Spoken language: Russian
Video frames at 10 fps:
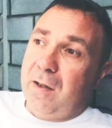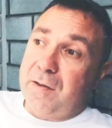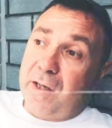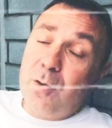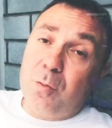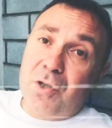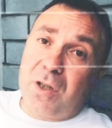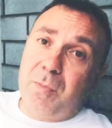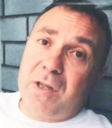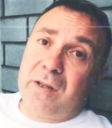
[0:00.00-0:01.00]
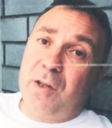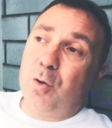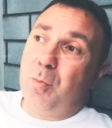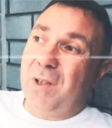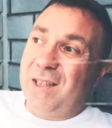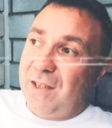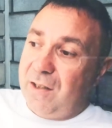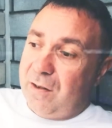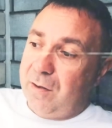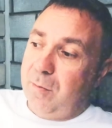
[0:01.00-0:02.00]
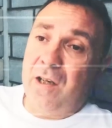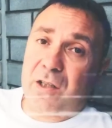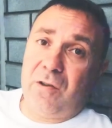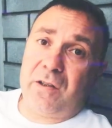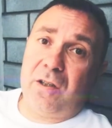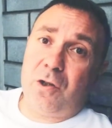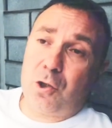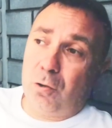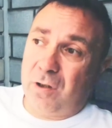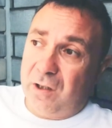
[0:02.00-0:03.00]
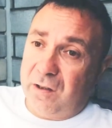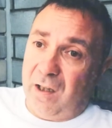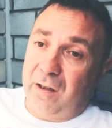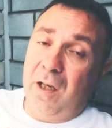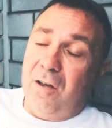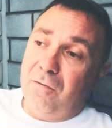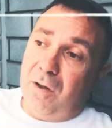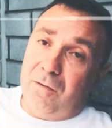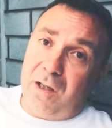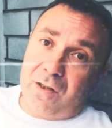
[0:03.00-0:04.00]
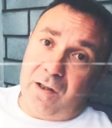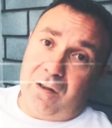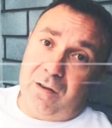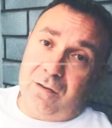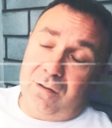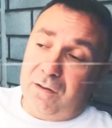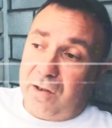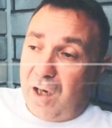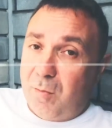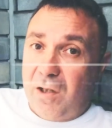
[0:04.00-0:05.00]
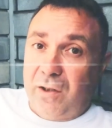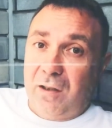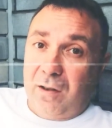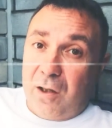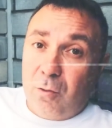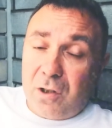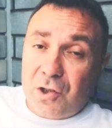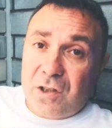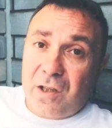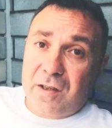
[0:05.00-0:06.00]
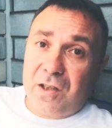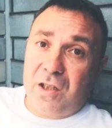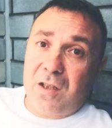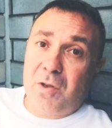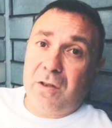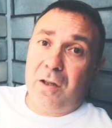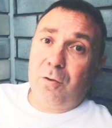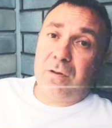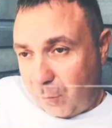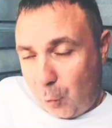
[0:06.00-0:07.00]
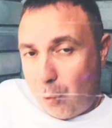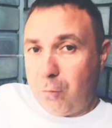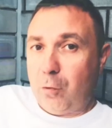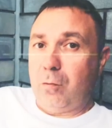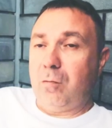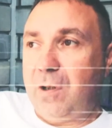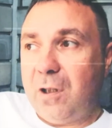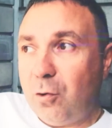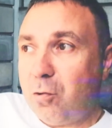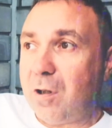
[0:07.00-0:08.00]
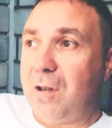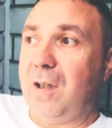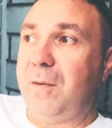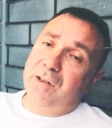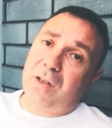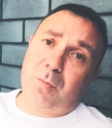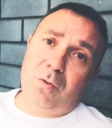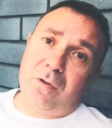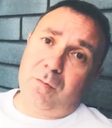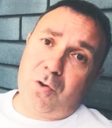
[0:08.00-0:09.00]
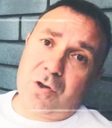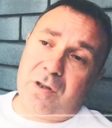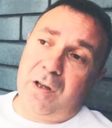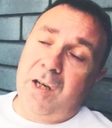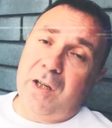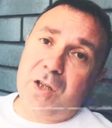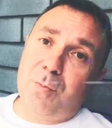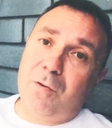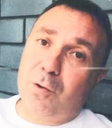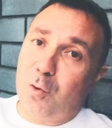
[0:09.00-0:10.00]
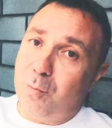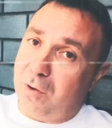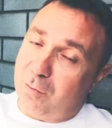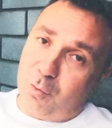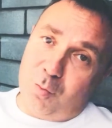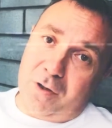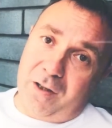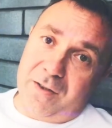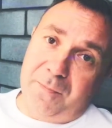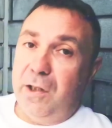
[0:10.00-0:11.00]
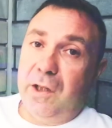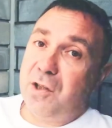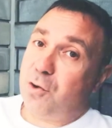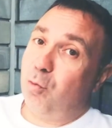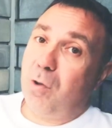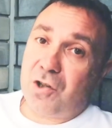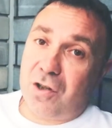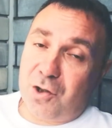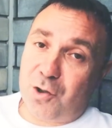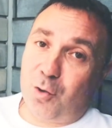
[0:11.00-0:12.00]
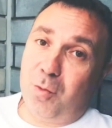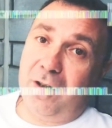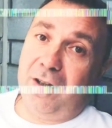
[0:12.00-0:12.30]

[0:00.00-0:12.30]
заемщики перестают платить с квартирой что-то не так. В Васька, наркоман-алкоголик, жития соседям не дает. Новую, недорого. Этот пункт можете из моего топа убрать. И я не сумасшедший, чтобы